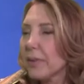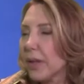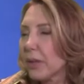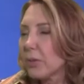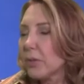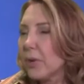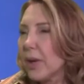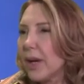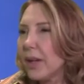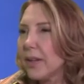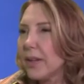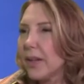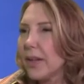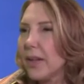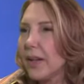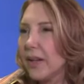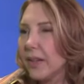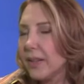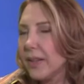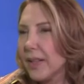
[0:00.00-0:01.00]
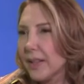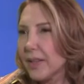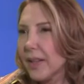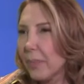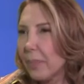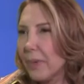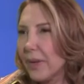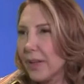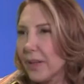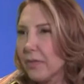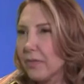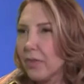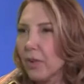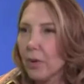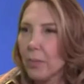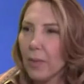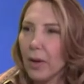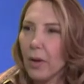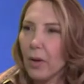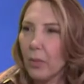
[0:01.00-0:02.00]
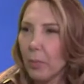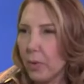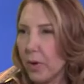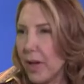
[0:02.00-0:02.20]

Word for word: natural de, estas plataformas como